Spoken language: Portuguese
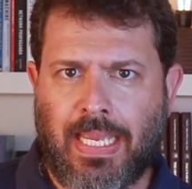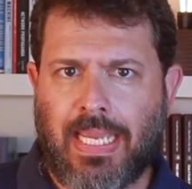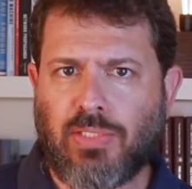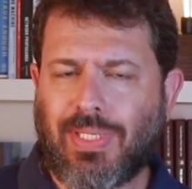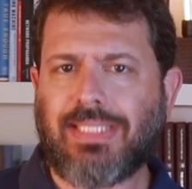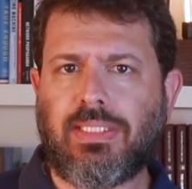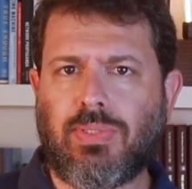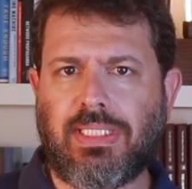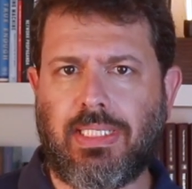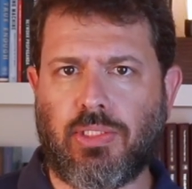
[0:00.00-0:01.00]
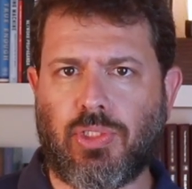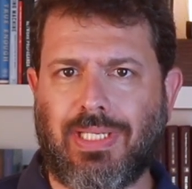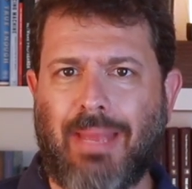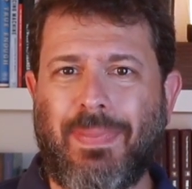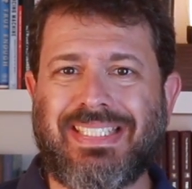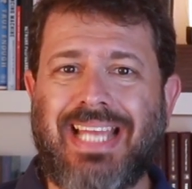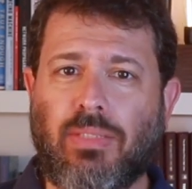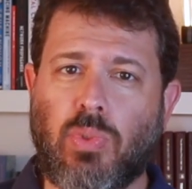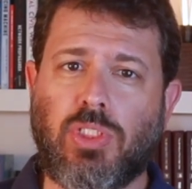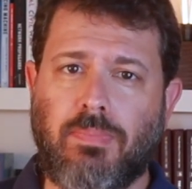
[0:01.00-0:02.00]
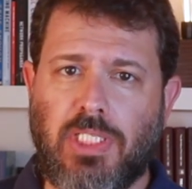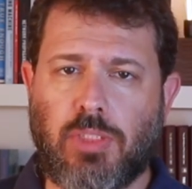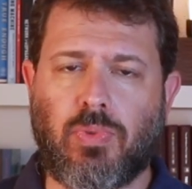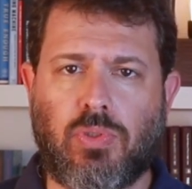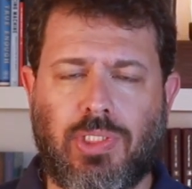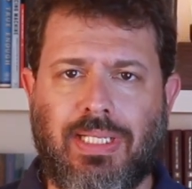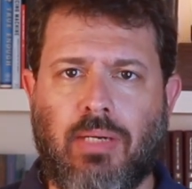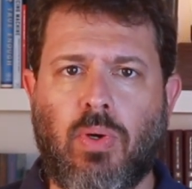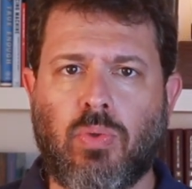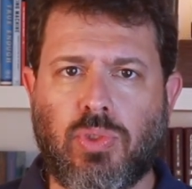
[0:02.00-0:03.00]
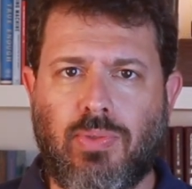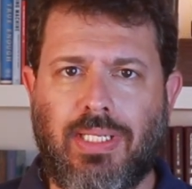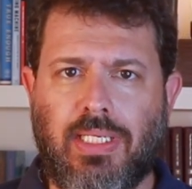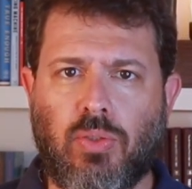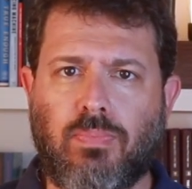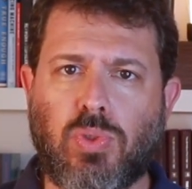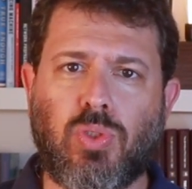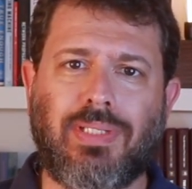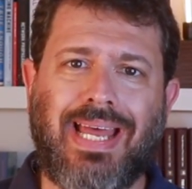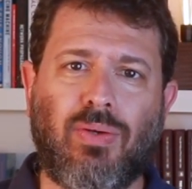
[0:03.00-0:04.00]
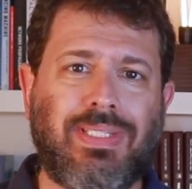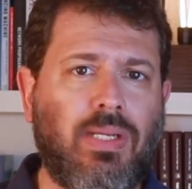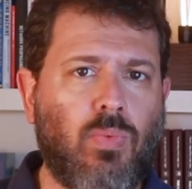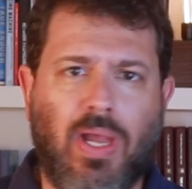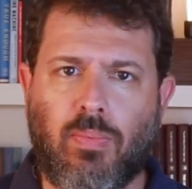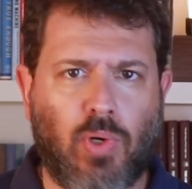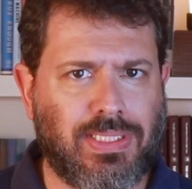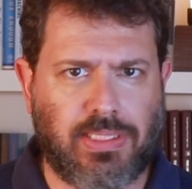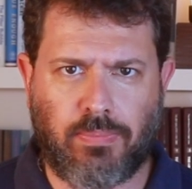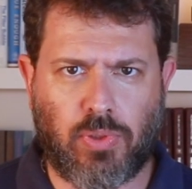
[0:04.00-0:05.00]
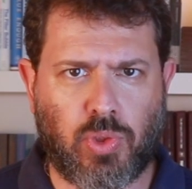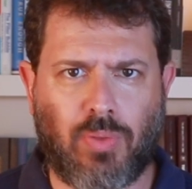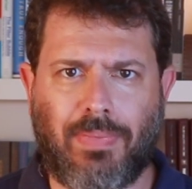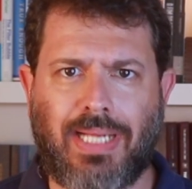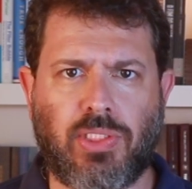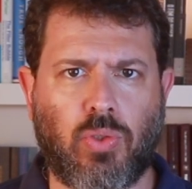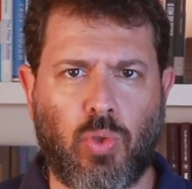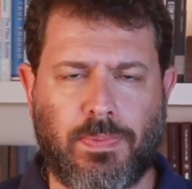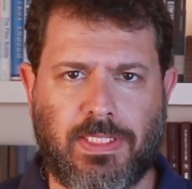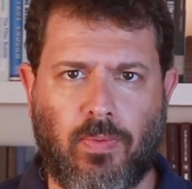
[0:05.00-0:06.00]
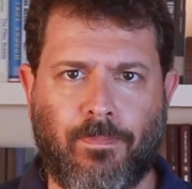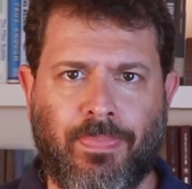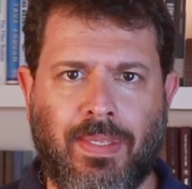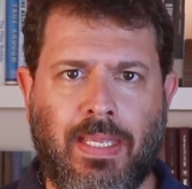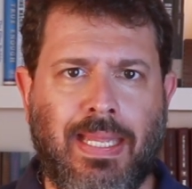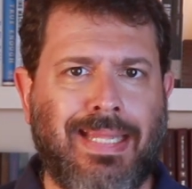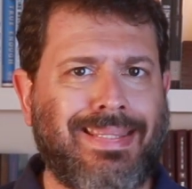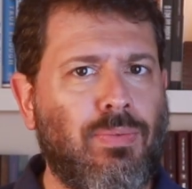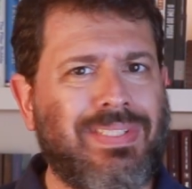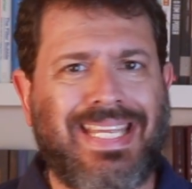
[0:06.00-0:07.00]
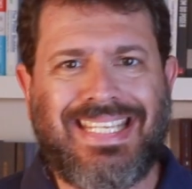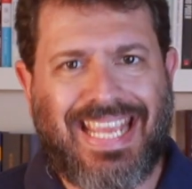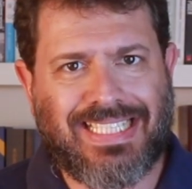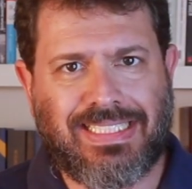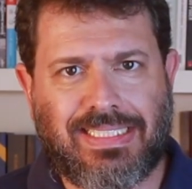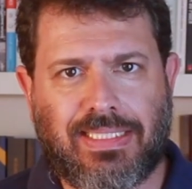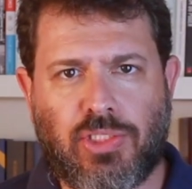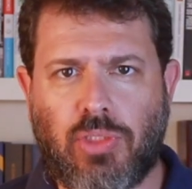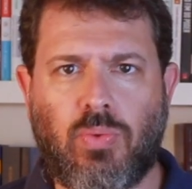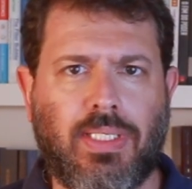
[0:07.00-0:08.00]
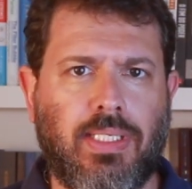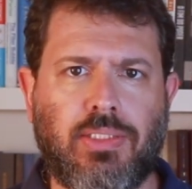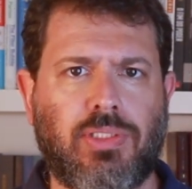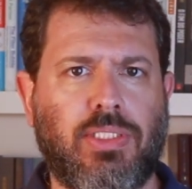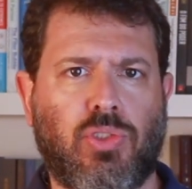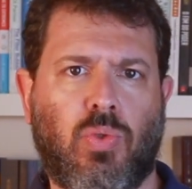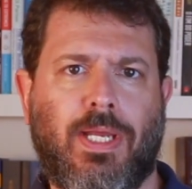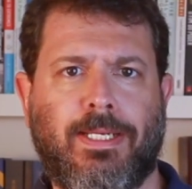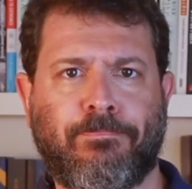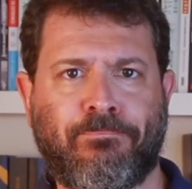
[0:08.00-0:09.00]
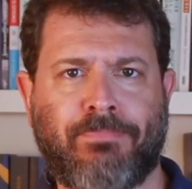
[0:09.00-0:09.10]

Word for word: Isso quer dizer o seguinte: apesar do otimismo do general Augusto Heleno, Bolsonaro não é o maior símbolo de combate à corrupção. Não tem essa de nunca antes na história.